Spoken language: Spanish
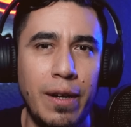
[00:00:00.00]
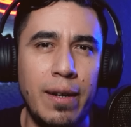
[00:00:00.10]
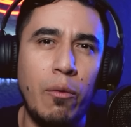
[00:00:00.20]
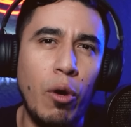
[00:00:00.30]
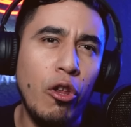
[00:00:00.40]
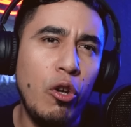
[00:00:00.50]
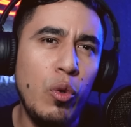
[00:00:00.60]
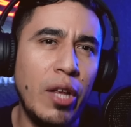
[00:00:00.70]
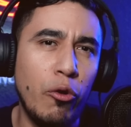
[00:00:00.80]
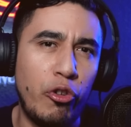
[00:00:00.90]
Recuerdo que
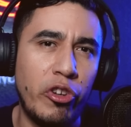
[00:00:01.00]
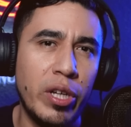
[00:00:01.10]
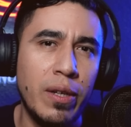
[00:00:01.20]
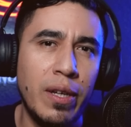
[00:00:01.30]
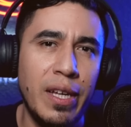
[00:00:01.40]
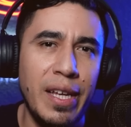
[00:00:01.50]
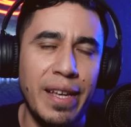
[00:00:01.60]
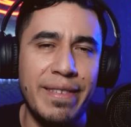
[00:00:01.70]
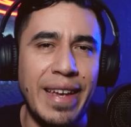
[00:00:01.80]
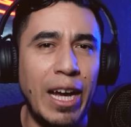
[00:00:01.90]
una noche
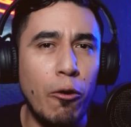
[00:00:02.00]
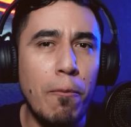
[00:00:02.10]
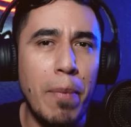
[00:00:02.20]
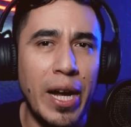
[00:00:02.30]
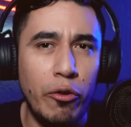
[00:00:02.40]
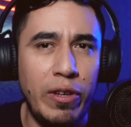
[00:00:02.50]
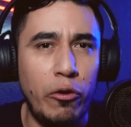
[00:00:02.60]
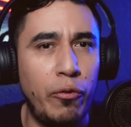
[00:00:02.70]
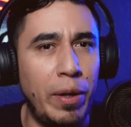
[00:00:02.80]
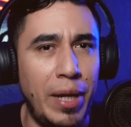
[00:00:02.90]
llegaron varios de
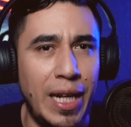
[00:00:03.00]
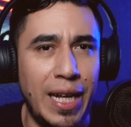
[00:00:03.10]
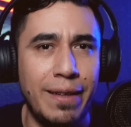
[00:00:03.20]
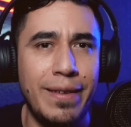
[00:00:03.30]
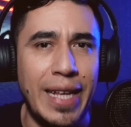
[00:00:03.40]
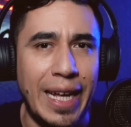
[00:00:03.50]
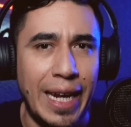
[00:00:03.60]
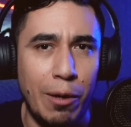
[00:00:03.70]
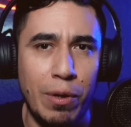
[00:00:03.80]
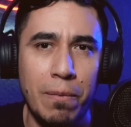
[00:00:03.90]
sus familiares de
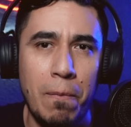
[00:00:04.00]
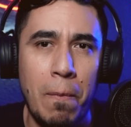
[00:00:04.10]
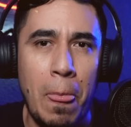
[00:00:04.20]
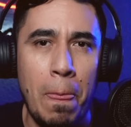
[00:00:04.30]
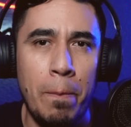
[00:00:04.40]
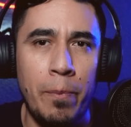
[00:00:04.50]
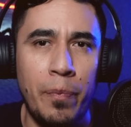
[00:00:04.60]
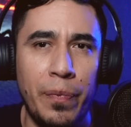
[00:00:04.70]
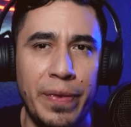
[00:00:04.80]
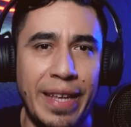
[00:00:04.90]
Nicaragua.
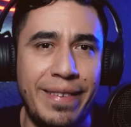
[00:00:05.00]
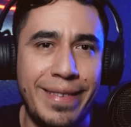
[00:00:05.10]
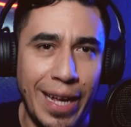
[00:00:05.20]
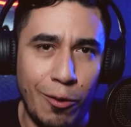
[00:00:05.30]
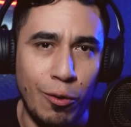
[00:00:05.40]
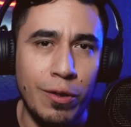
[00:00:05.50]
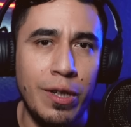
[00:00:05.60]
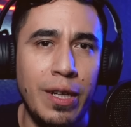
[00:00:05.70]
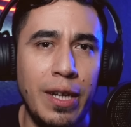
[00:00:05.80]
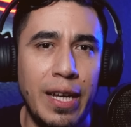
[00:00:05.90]
Destaco
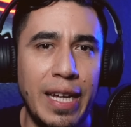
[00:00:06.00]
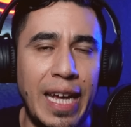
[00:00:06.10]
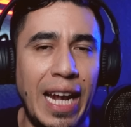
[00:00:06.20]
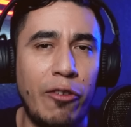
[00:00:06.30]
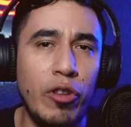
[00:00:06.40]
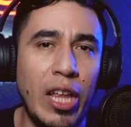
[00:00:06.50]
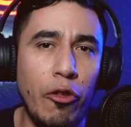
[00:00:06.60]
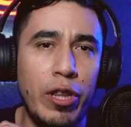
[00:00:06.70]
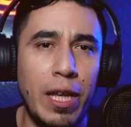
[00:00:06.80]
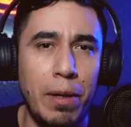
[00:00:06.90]
que la zona
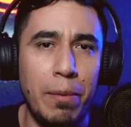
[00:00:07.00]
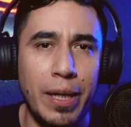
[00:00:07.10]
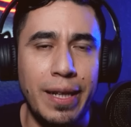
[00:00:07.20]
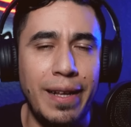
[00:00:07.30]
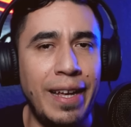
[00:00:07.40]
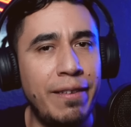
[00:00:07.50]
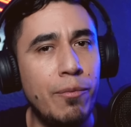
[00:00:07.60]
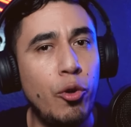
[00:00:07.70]
donde viven es